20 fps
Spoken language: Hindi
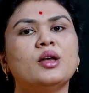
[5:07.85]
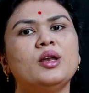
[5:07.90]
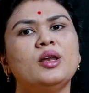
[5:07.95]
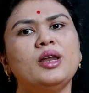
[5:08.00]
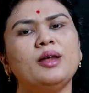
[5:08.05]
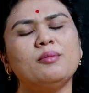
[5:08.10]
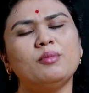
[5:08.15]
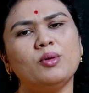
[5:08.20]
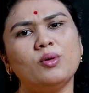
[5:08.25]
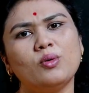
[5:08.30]

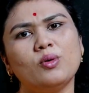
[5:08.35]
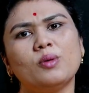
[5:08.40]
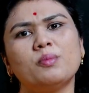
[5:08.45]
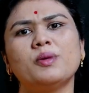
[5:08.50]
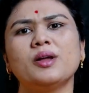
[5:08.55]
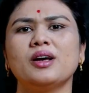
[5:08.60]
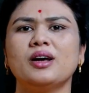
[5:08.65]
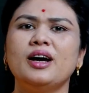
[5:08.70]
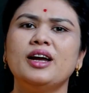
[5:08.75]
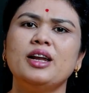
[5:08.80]
नींबू को
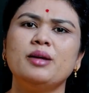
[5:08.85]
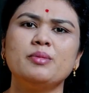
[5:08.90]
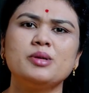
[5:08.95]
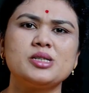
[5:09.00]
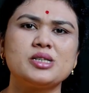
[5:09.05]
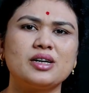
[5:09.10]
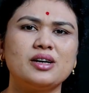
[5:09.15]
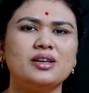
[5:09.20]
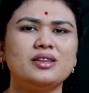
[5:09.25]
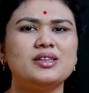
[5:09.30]
अपने खाने में
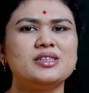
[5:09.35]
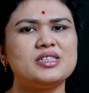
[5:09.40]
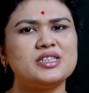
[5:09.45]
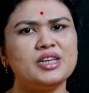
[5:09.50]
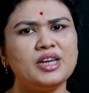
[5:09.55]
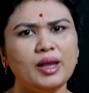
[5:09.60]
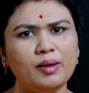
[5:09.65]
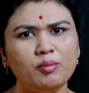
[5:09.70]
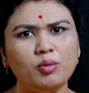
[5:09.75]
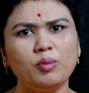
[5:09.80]
जगह दीजिए
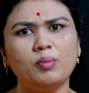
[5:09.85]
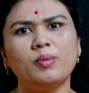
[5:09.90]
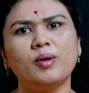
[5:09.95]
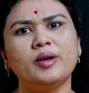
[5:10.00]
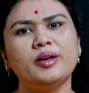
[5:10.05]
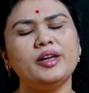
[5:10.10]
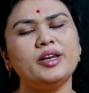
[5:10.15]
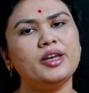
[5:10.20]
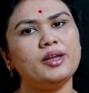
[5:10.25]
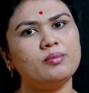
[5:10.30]
नींबू
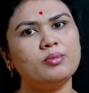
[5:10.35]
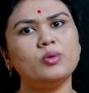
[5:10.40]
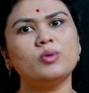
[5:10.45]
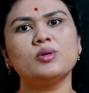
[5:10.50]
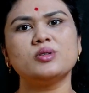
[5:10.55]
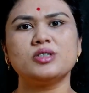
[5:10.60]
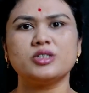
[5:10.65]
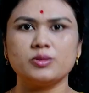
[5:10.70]
पानी नींबू को